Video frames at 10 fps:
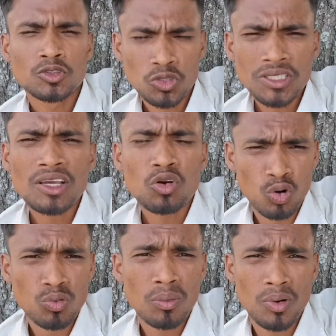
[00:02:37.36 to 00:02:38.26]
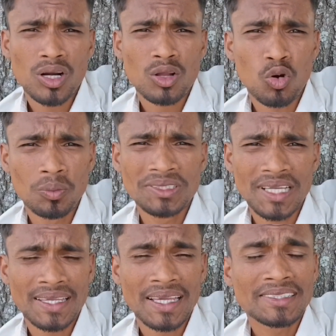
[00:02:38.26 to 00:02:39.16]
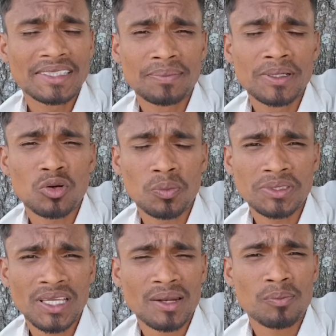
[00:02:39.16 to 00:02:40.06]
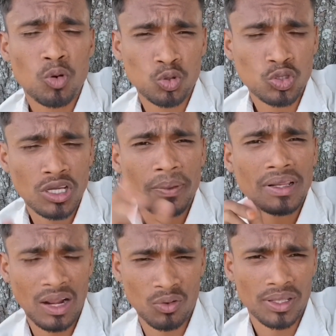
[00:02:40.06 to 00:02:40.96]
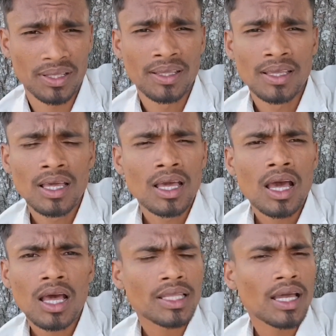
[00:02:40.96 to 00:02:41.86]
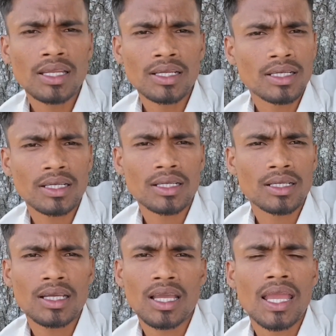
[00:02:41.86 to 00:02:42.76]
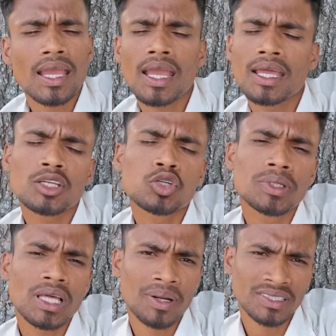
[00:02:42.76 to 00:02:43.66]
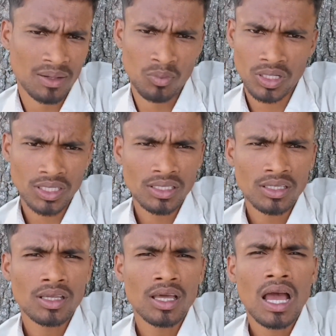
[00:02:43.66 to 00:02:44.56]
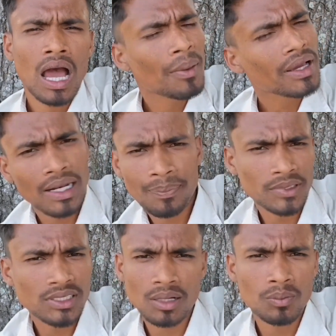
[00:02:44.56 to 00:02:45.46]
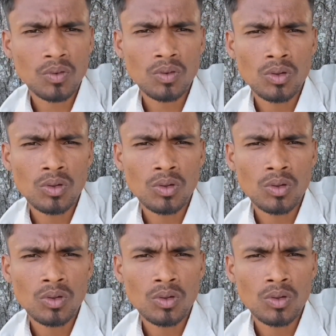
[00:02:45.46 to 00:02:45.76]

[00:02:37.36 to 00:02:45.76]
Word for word: যদি এই গরম আবহাওয়াটা কমে যায় এই সি ফিট অফিসের পদক্ষেপের কারণে তাহলে এইলে সুবিধা আমরা সারমো কেন আমরা কেন পেশি থাকবো